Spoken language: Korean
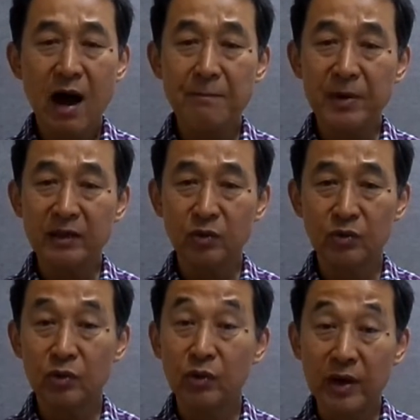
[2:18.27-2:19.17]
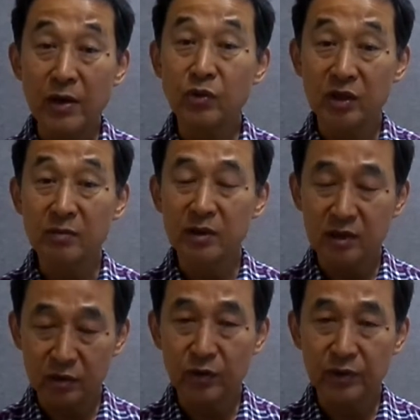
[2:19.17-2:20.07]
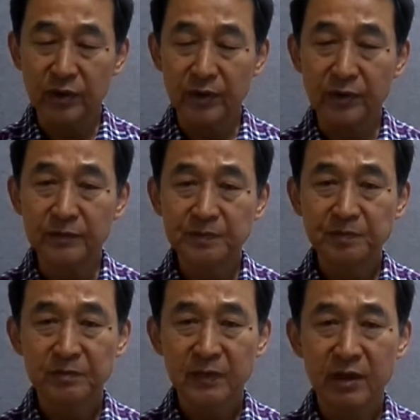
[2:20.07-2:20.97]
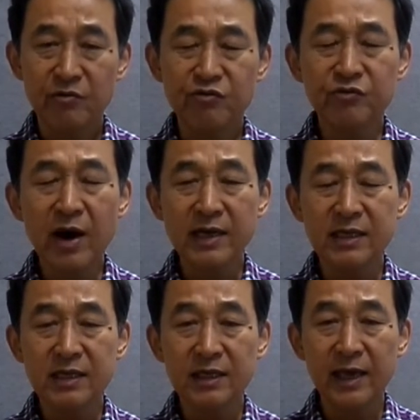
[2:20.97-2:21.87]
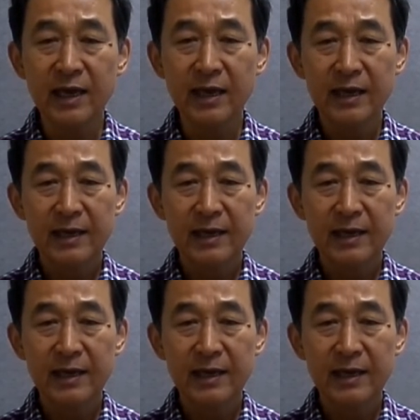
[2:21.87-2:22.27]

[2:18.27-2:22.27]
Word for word: 한반도 쪽으로 계속 이미 들어오는 거예요. 후한 시대에